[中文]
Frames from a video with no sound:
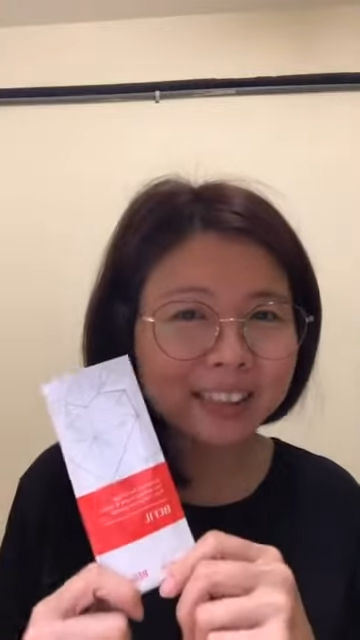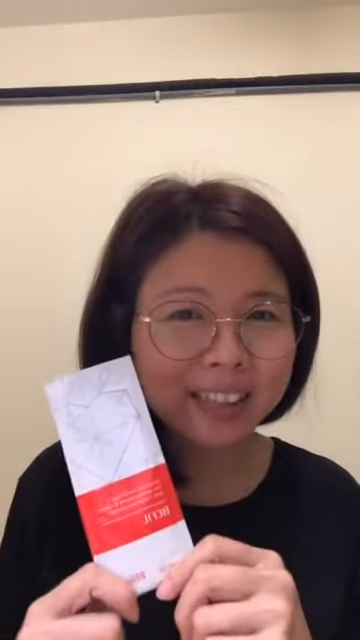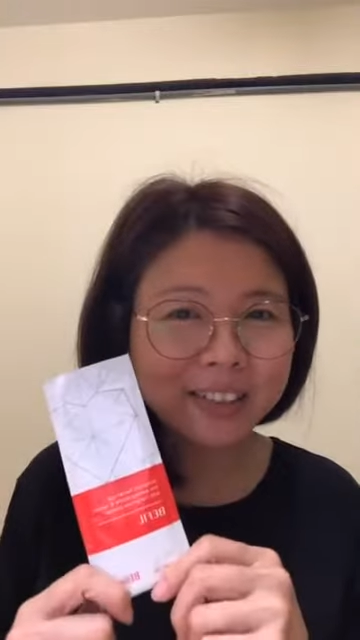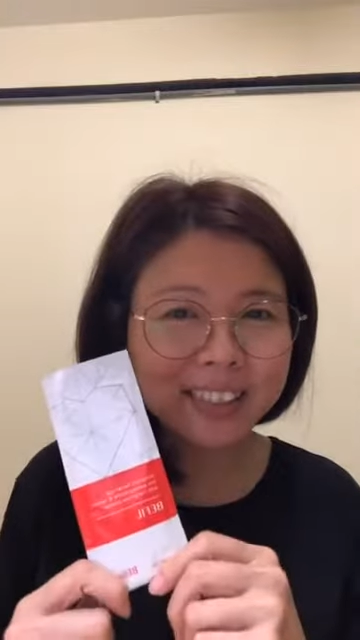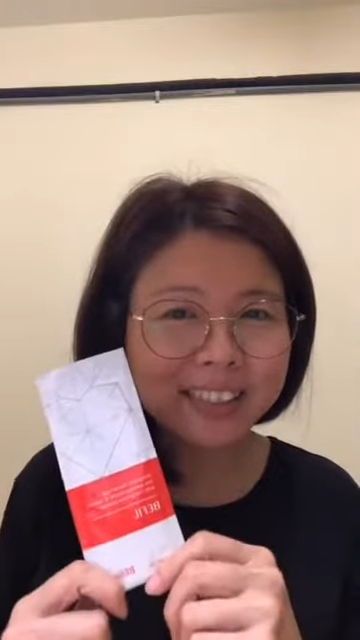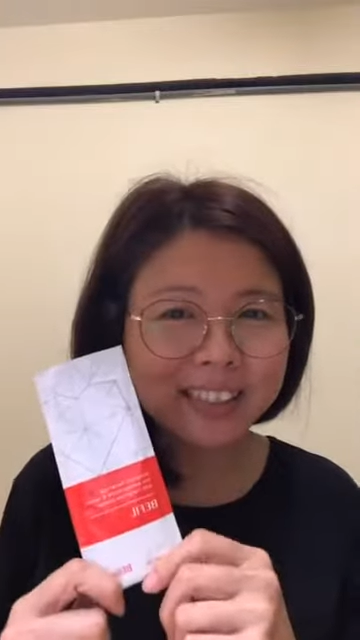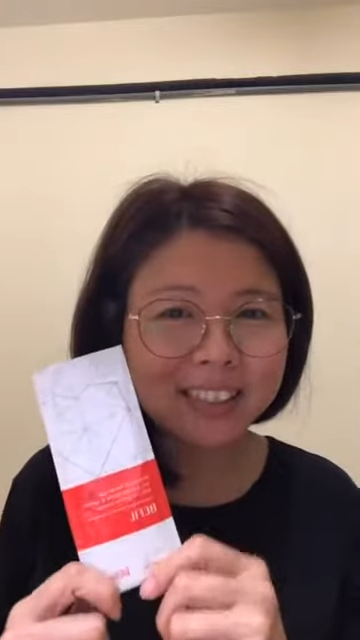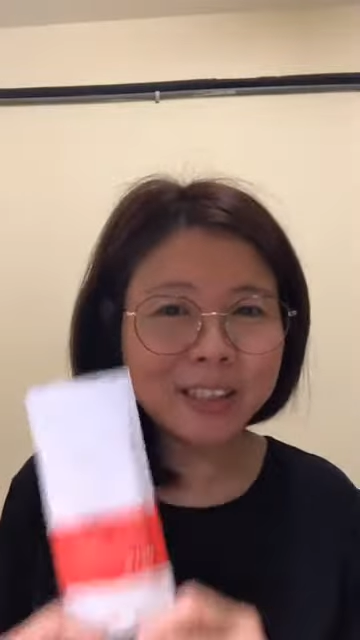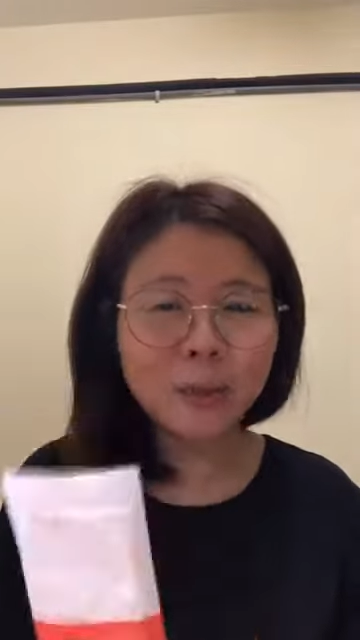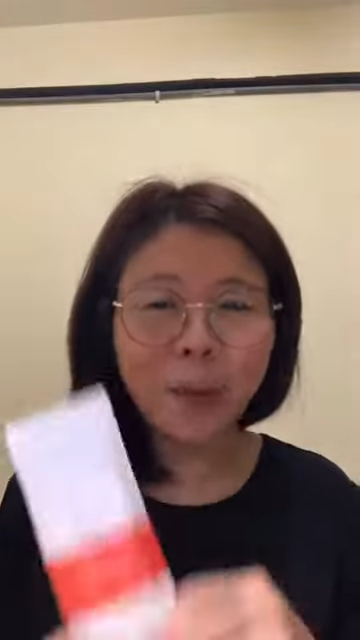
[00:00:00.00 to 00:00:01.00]
享到
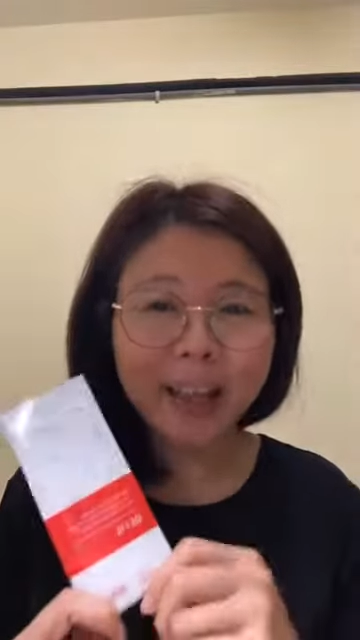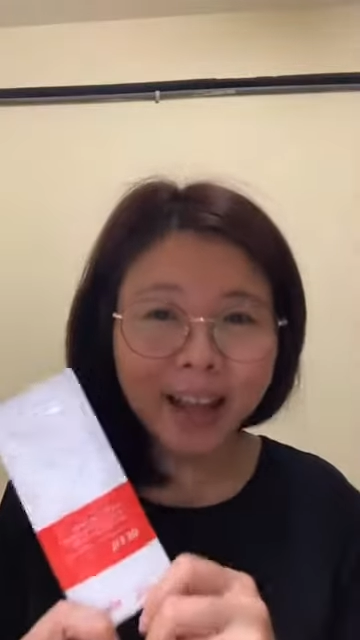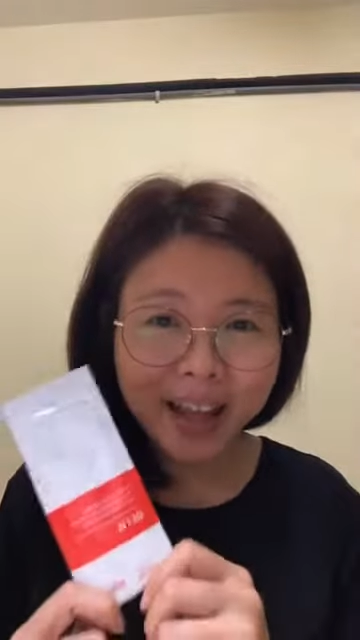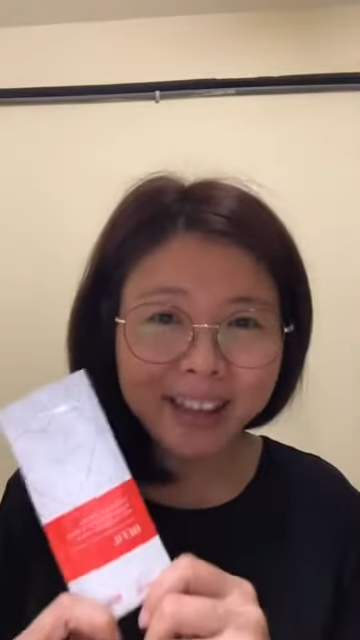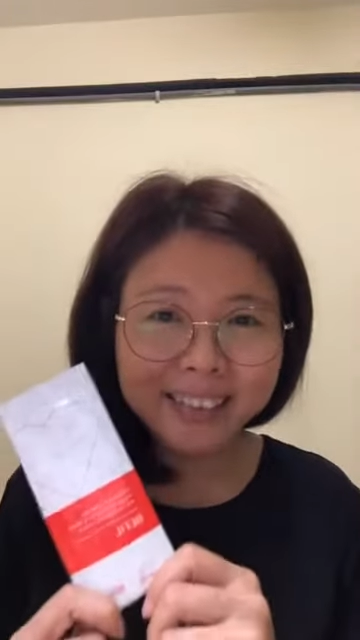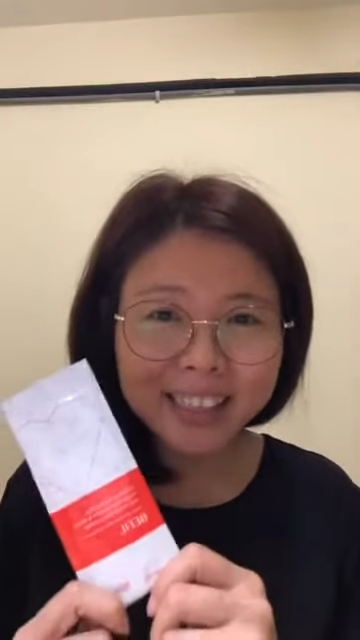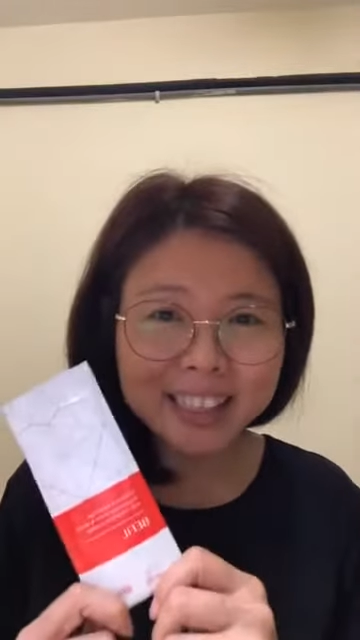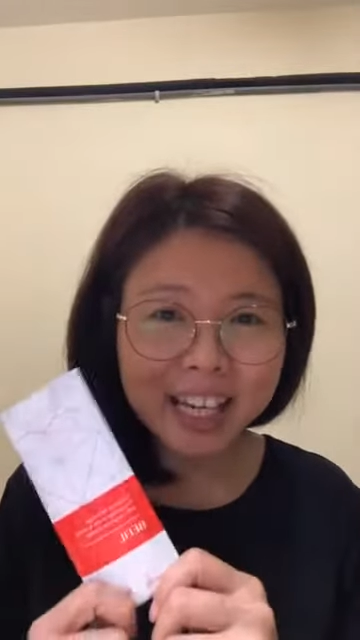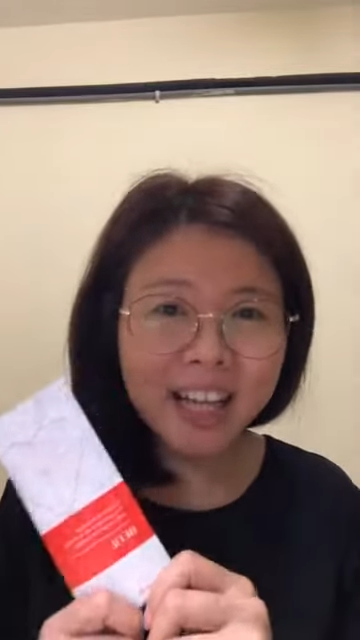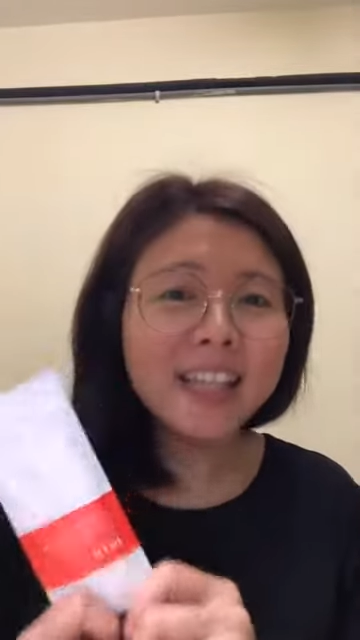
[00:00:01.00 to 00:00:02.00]
此，晚安大
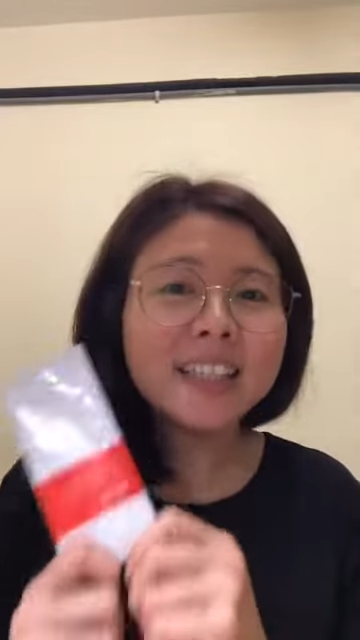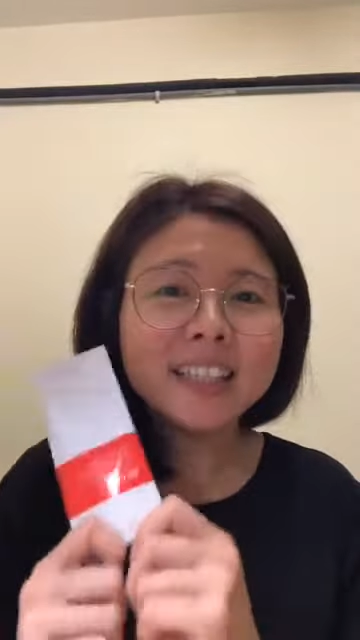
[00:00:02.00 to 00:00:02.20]
家，